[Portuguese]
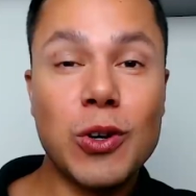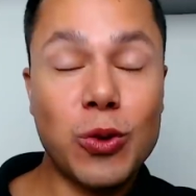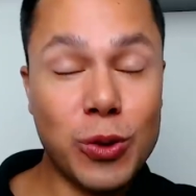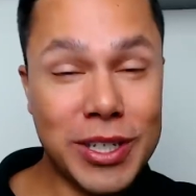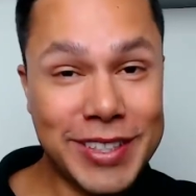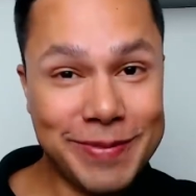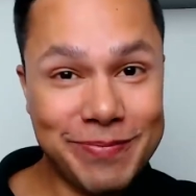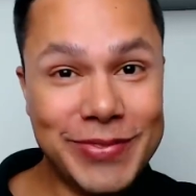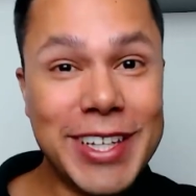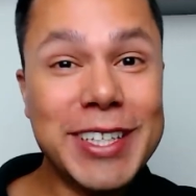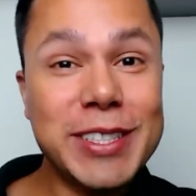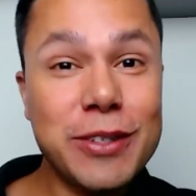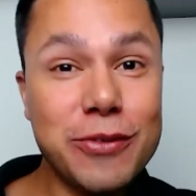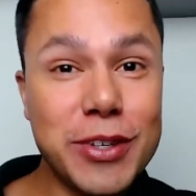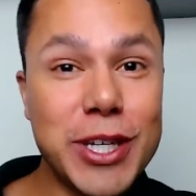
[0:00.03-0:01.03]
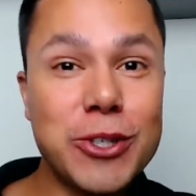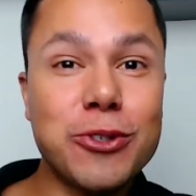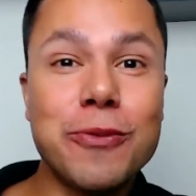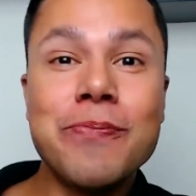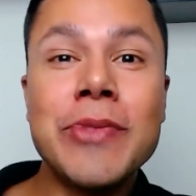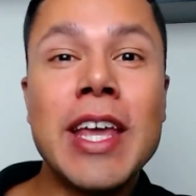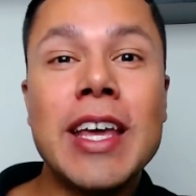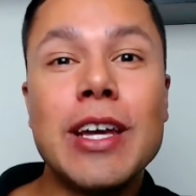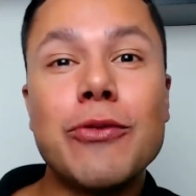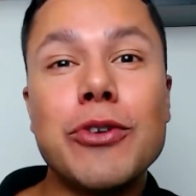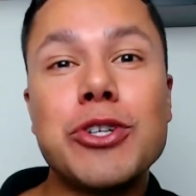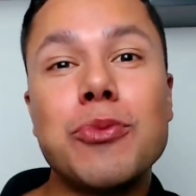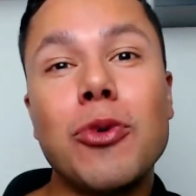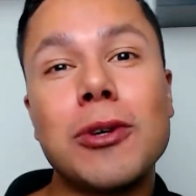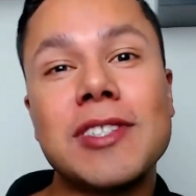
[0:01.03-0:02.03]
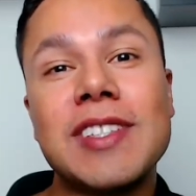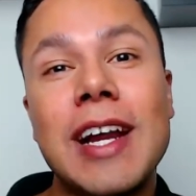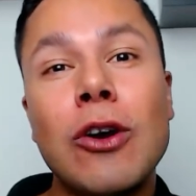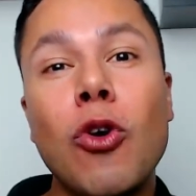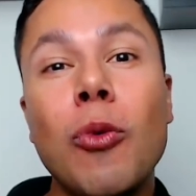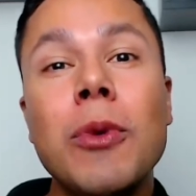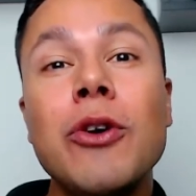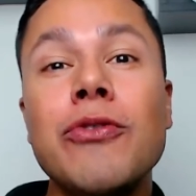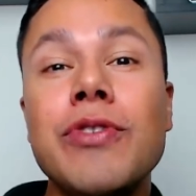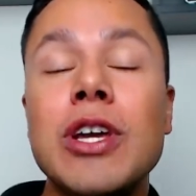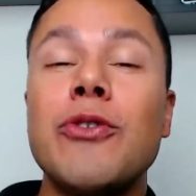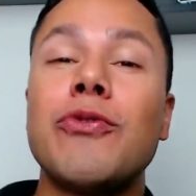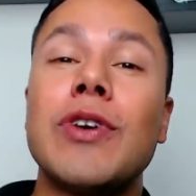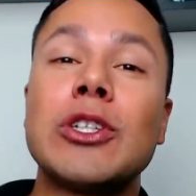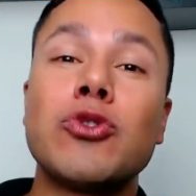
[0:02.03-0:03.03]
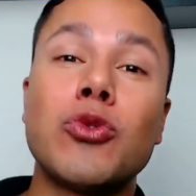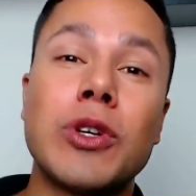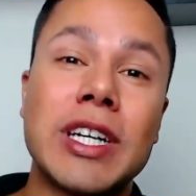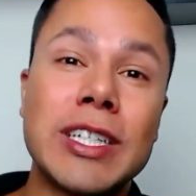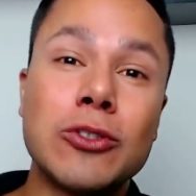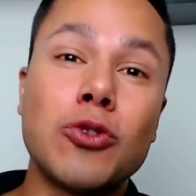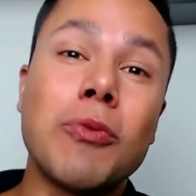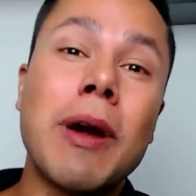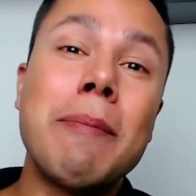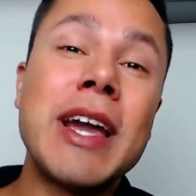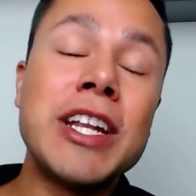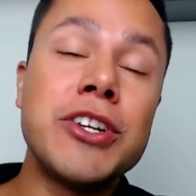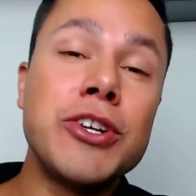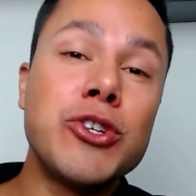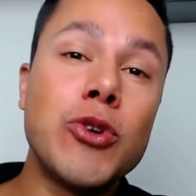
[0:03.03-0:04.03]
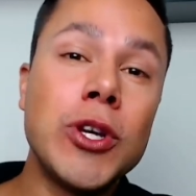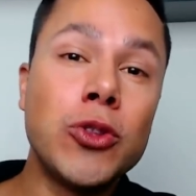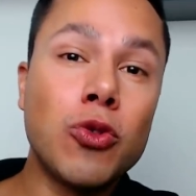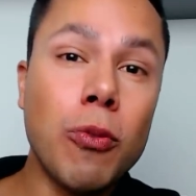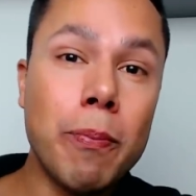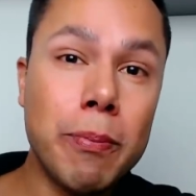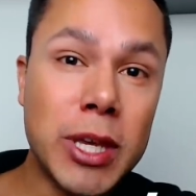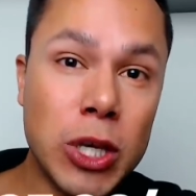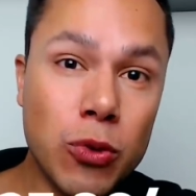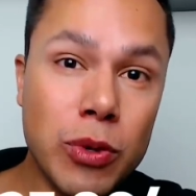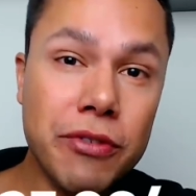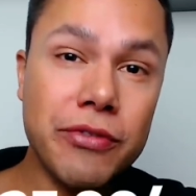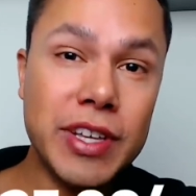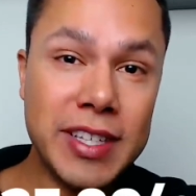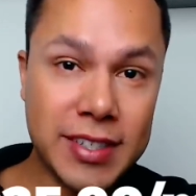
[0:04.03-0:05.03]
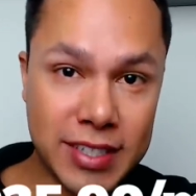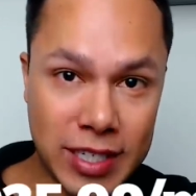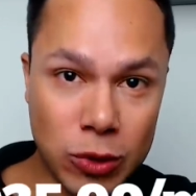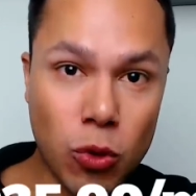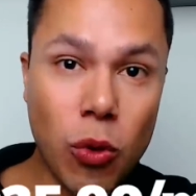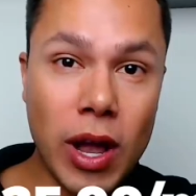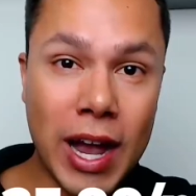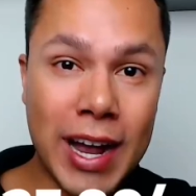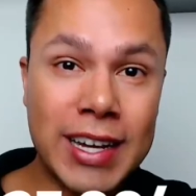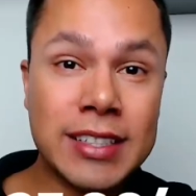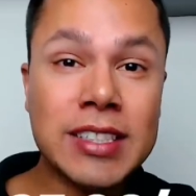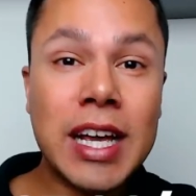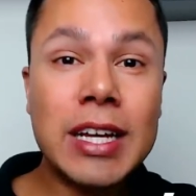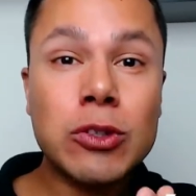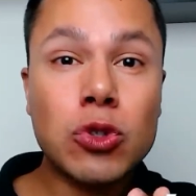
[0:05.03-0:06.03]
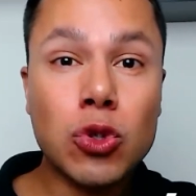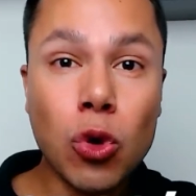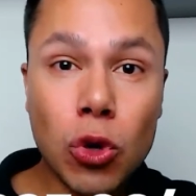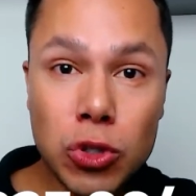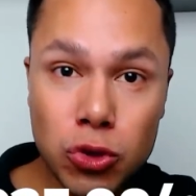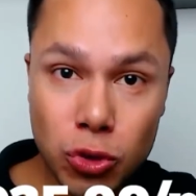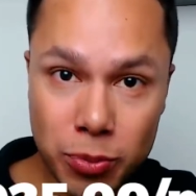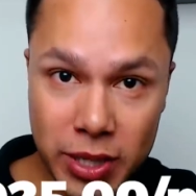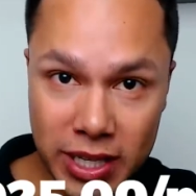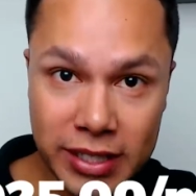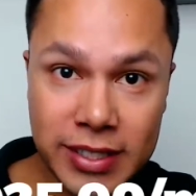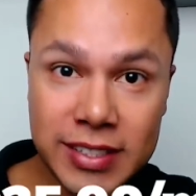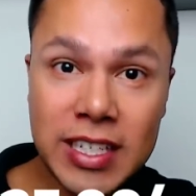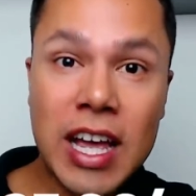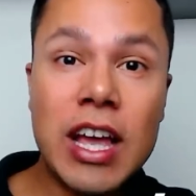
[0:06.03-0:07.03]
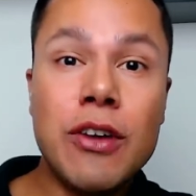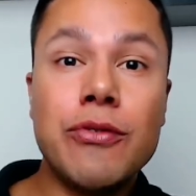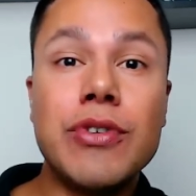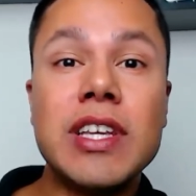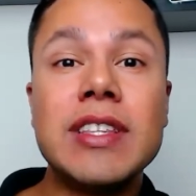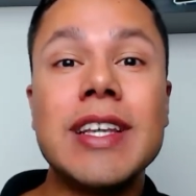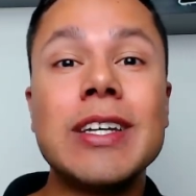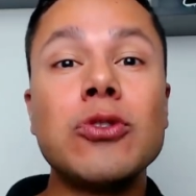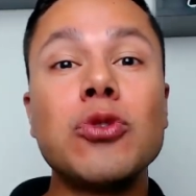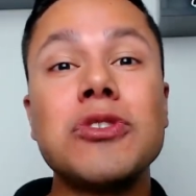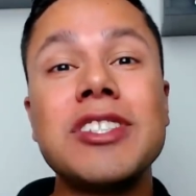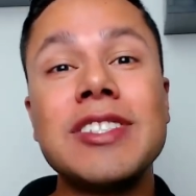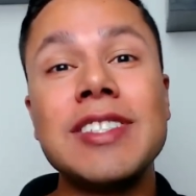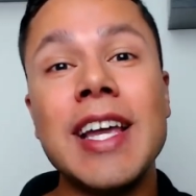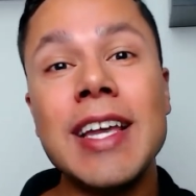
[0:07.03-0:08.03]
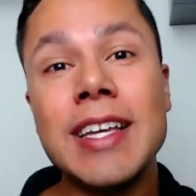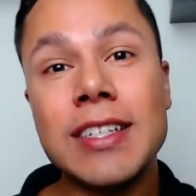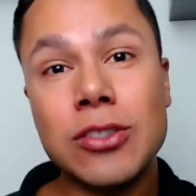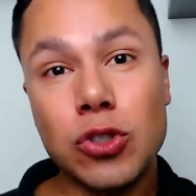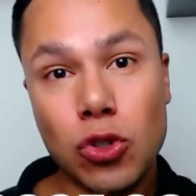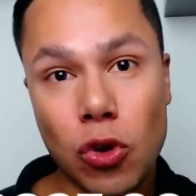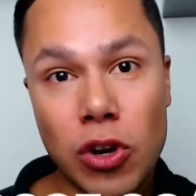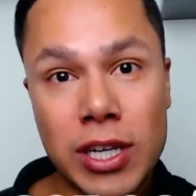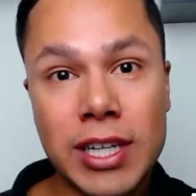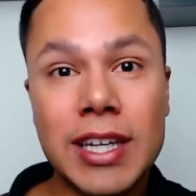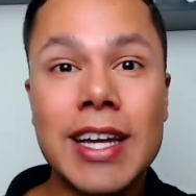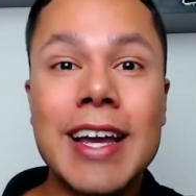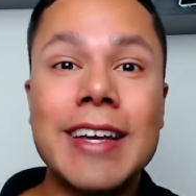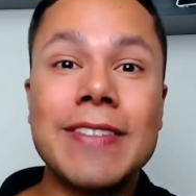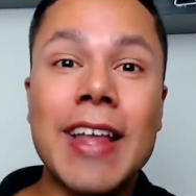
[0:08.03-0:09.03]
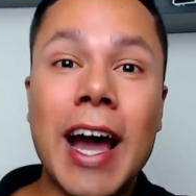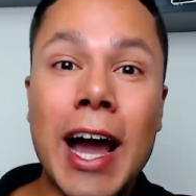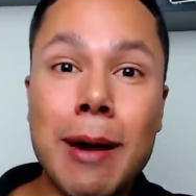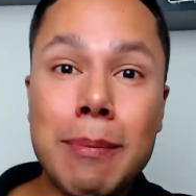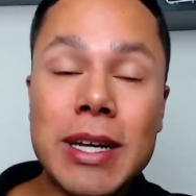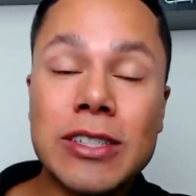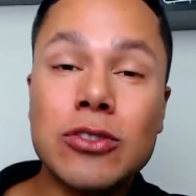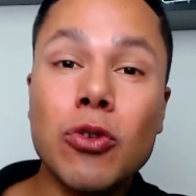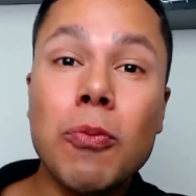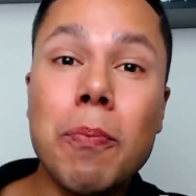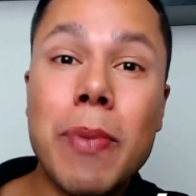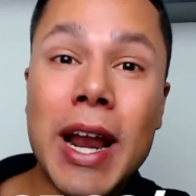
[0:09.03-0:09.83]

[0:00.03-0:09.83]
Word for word: Oi, nesse vídeo eu vou te mostrar como eu venho faturando uma média de R$ 8.025 todo mês vendendo sem estoque na Amazon